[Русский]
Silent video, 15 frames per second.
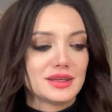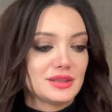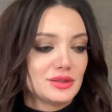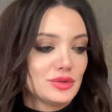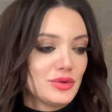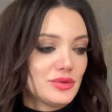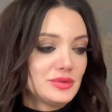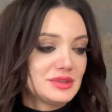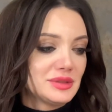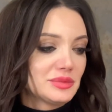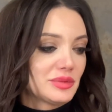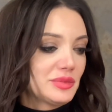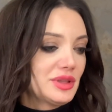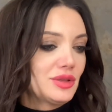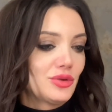Но, тем не
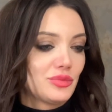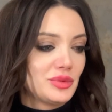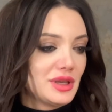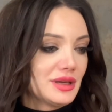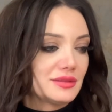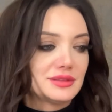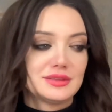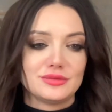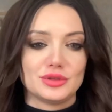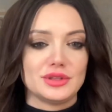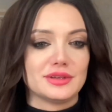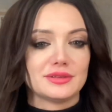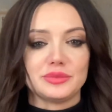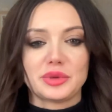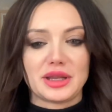менее, у меня
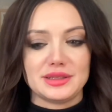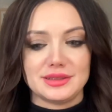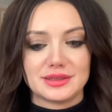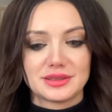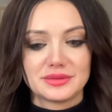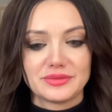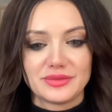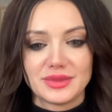сегодня праздник.